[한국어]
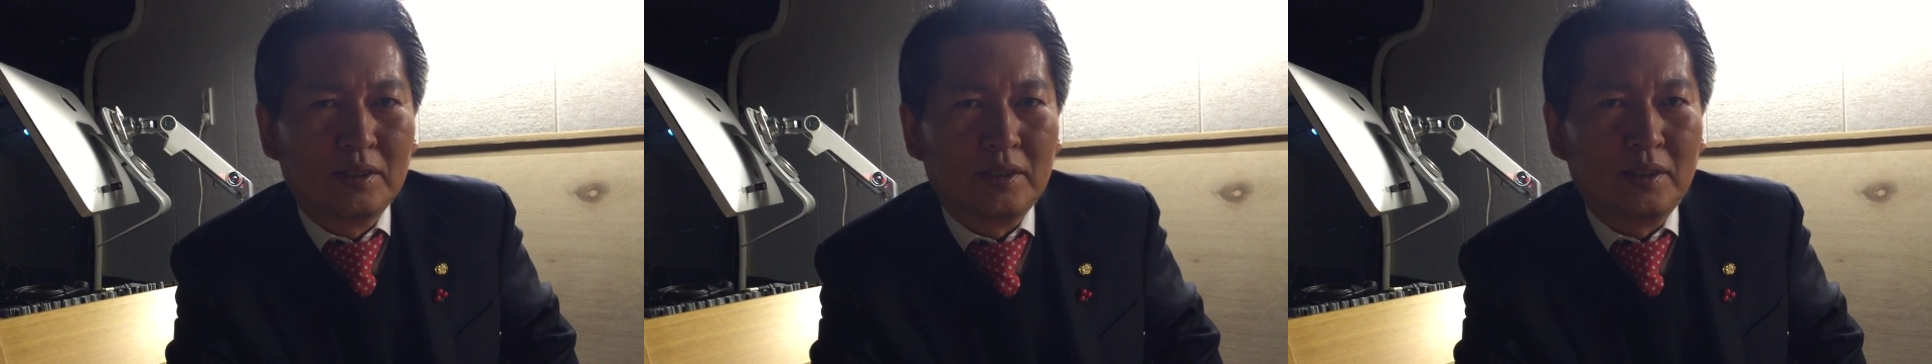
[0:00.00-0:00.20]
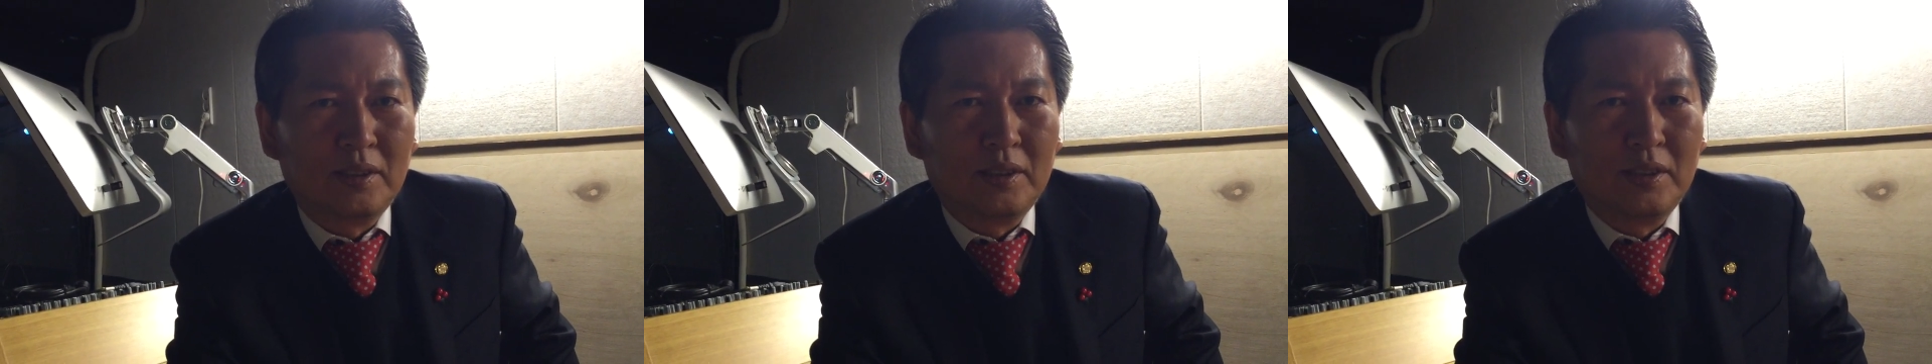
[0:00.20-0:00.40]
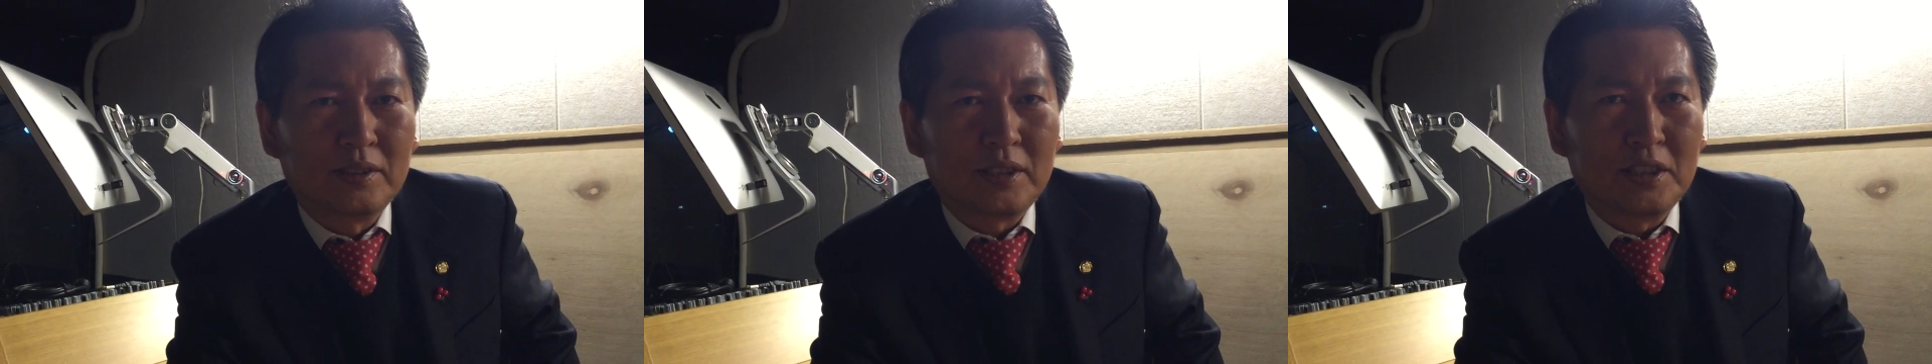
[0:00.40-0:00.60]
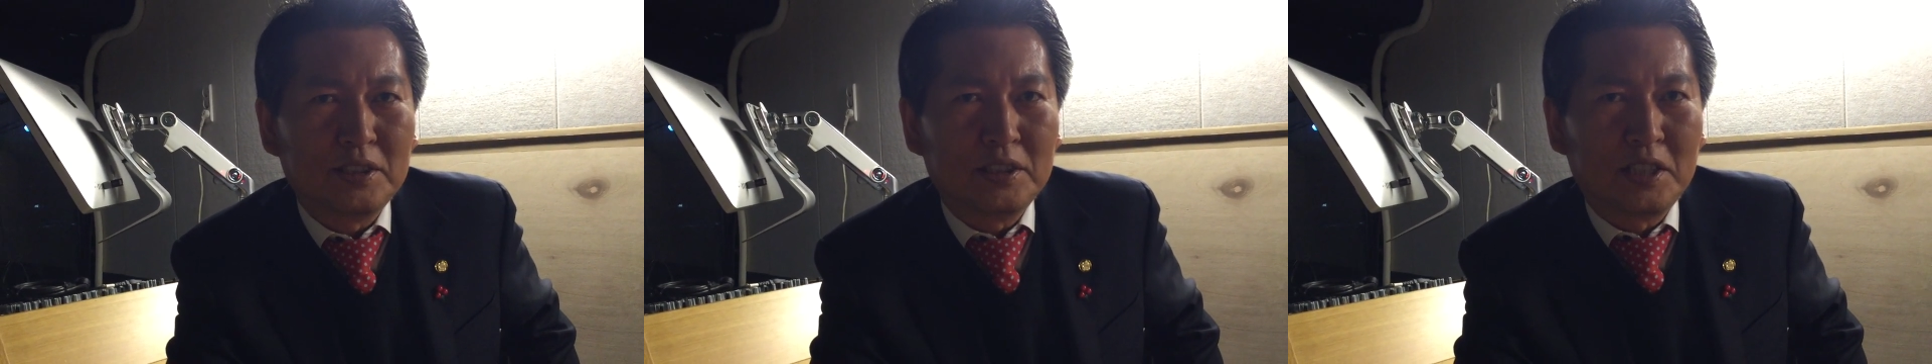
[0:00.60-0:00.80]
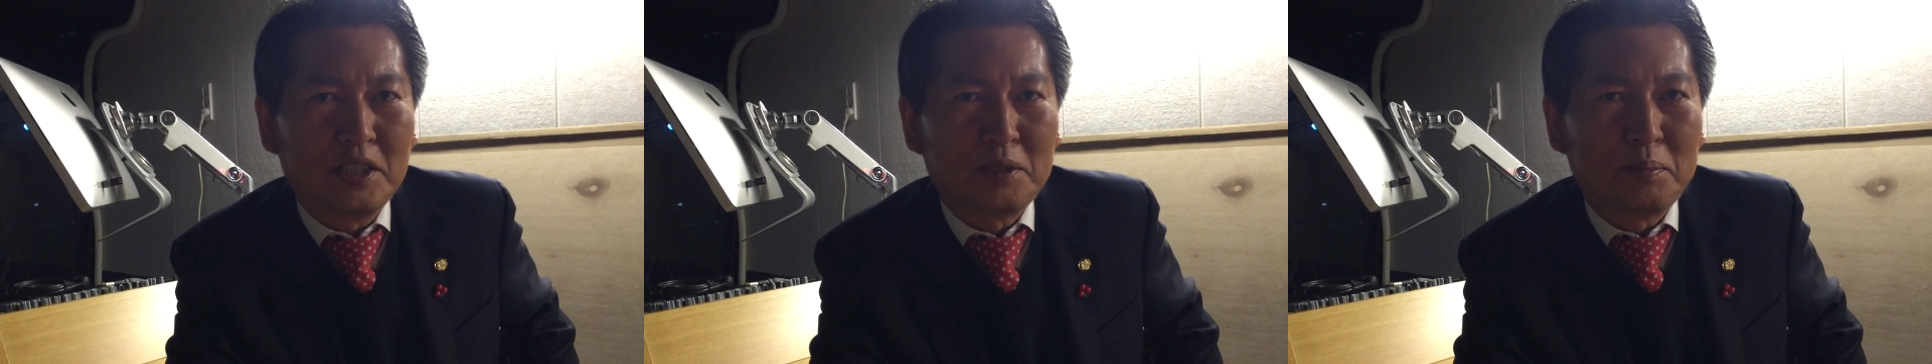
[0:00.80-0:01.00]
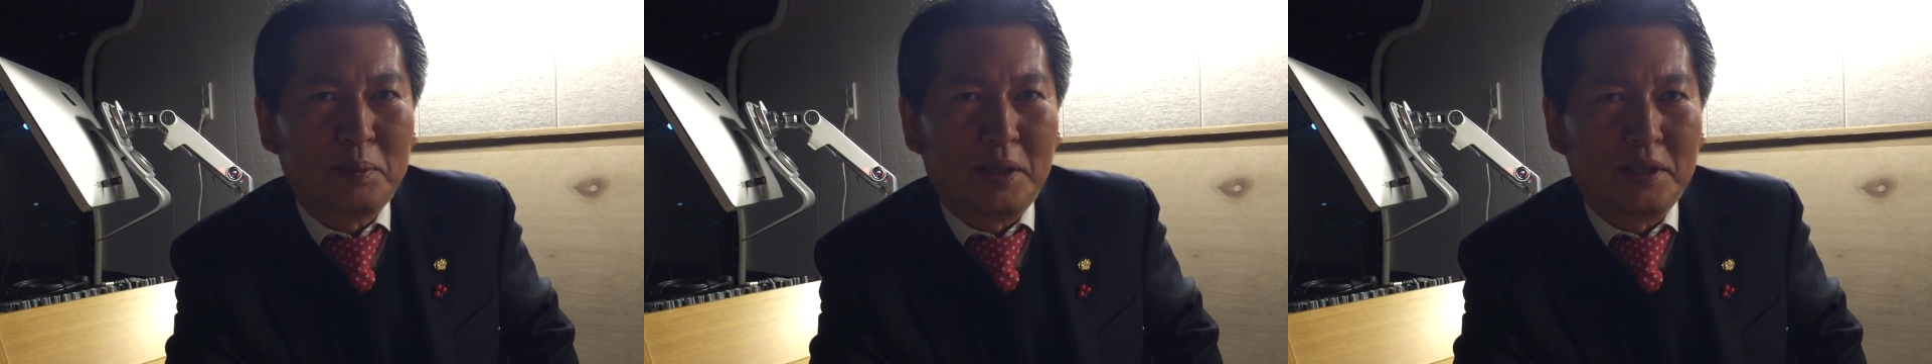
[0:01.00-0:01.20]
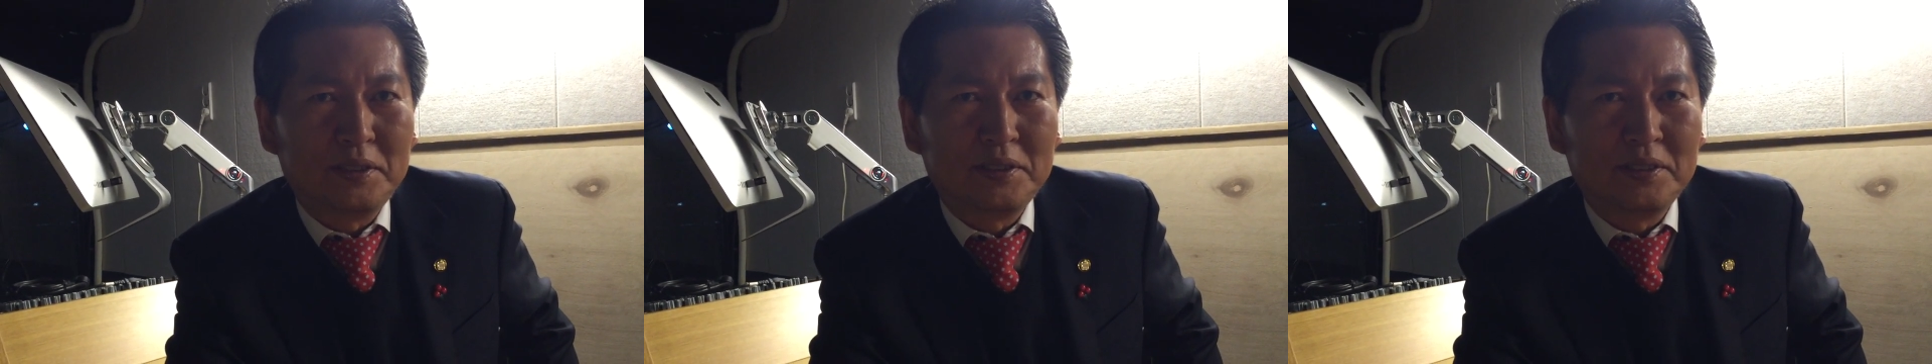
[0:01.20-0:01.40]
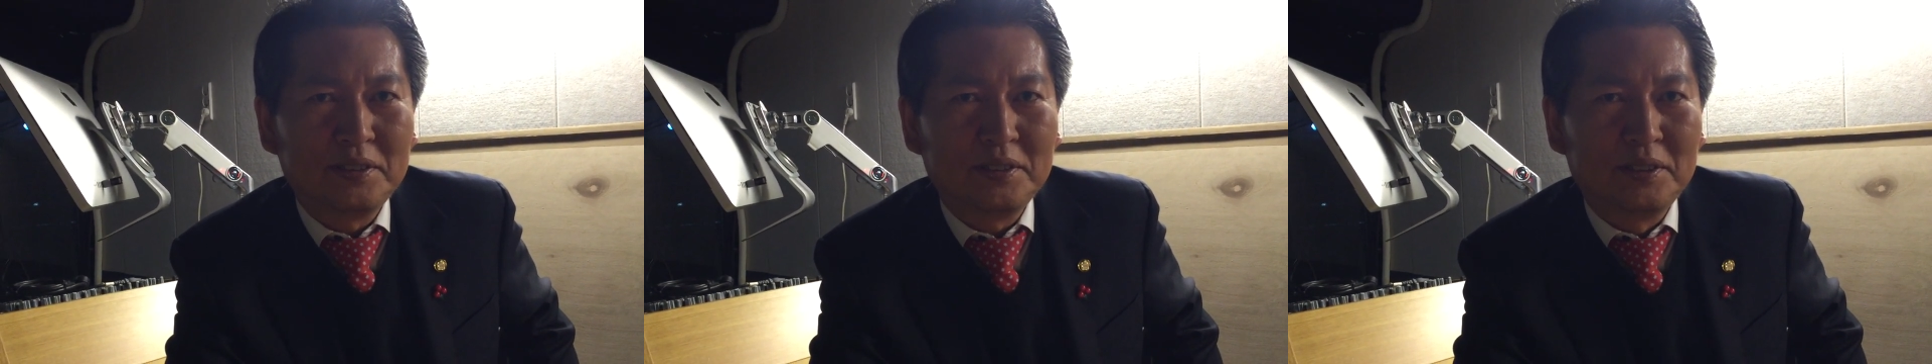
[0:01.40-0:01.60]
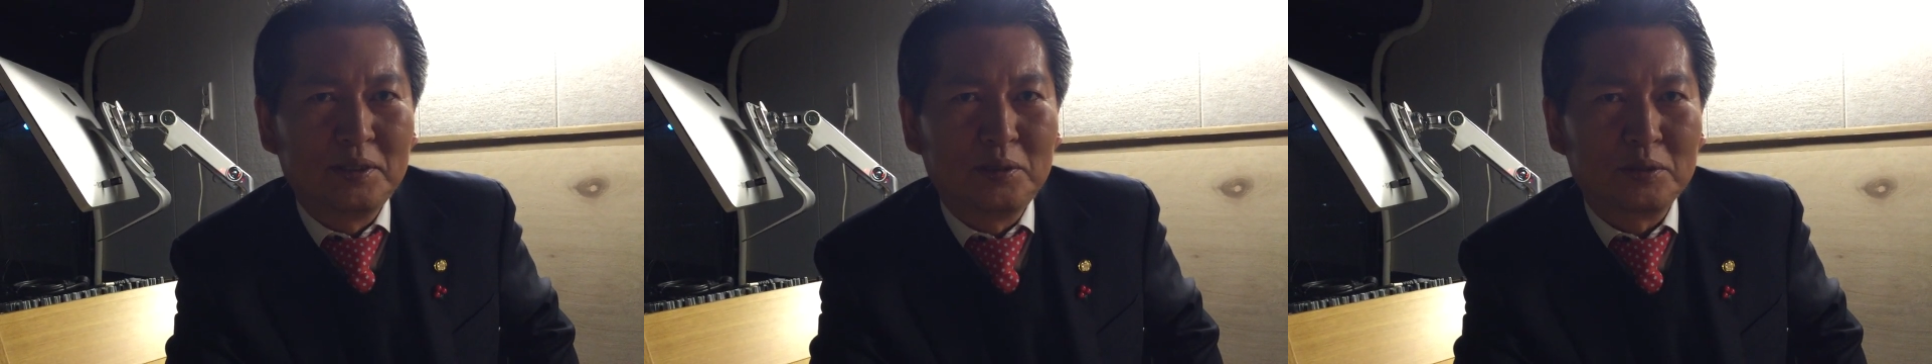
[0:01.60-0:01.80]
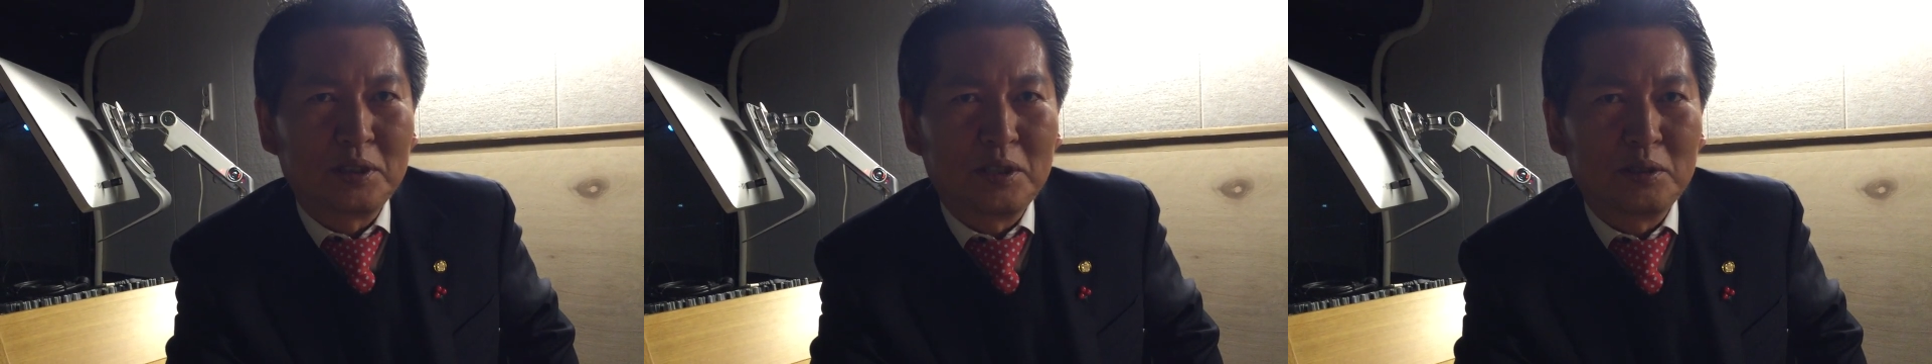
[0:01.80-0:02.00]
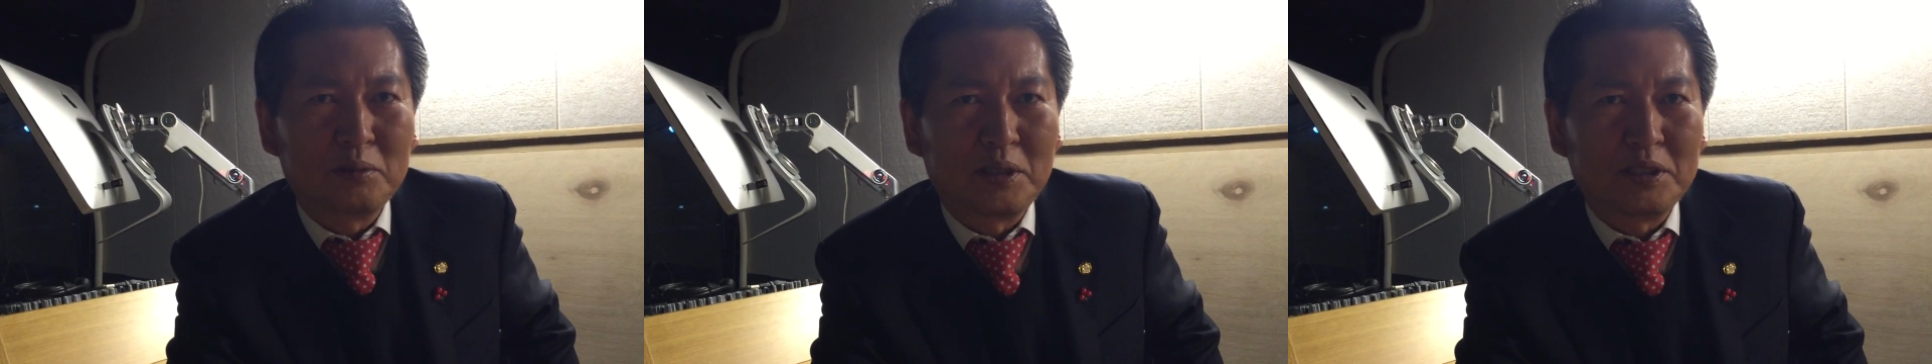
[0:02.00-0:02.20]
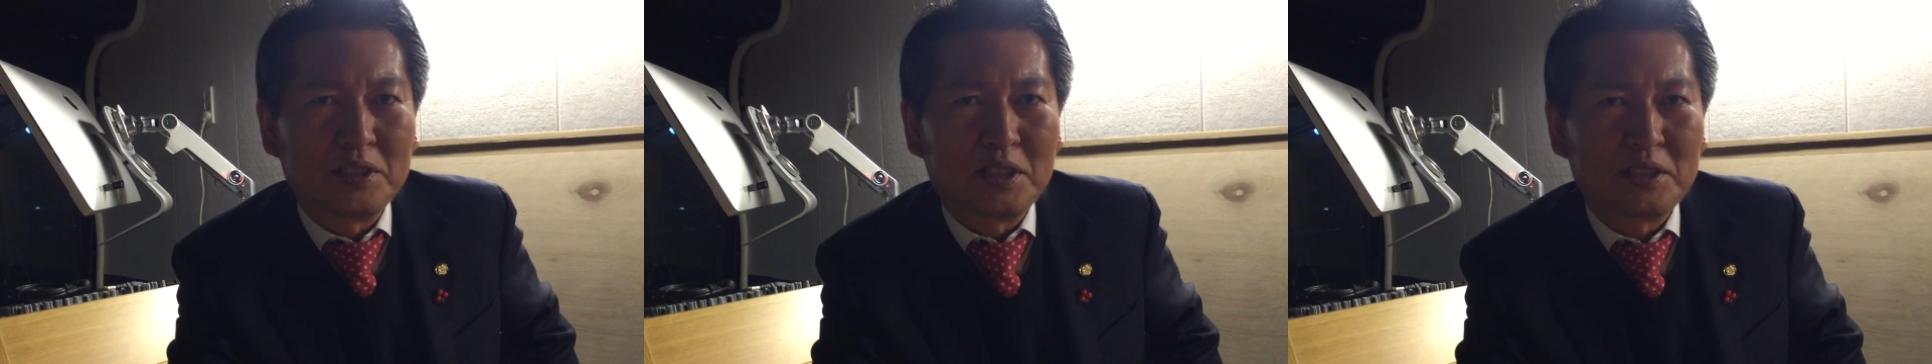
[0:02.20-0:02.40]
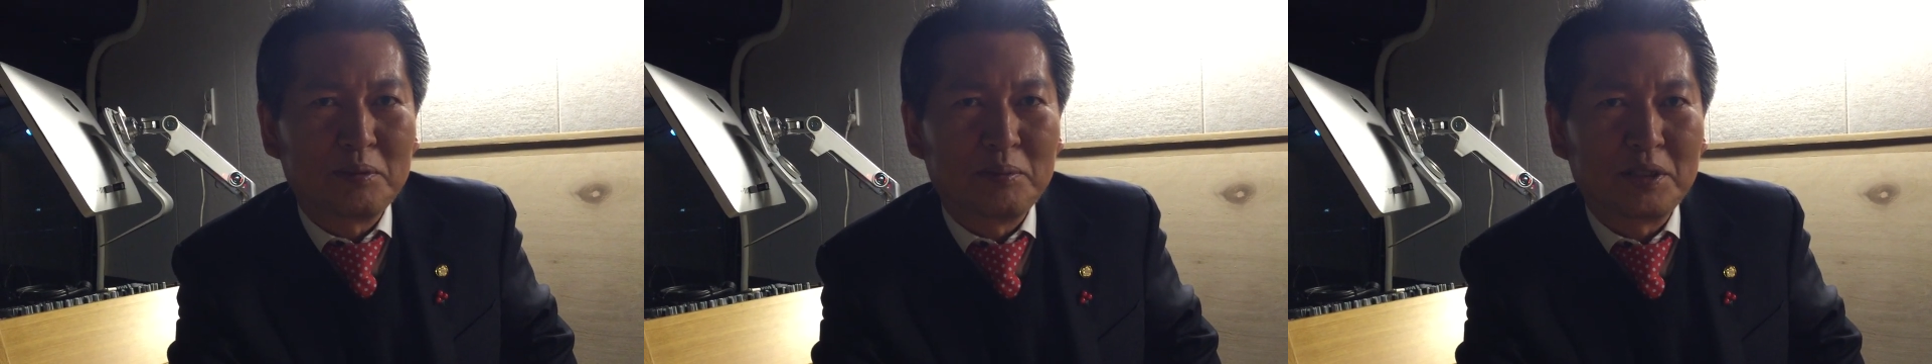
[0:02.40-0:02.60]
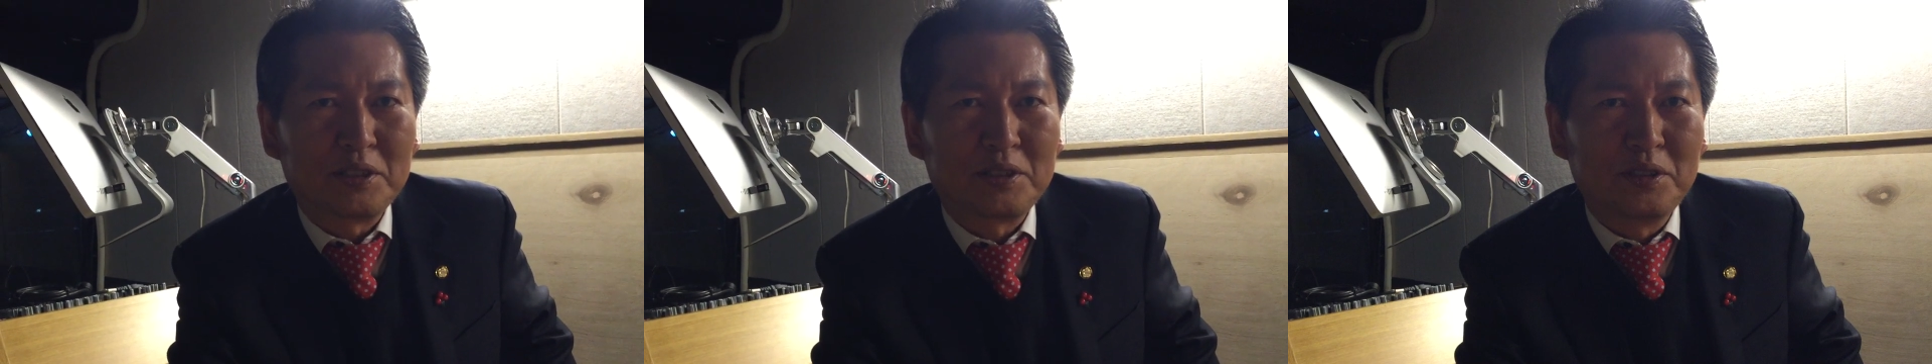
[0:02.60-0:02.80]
어, 딴지 게시판 이용자 여러분 안녕하십니까?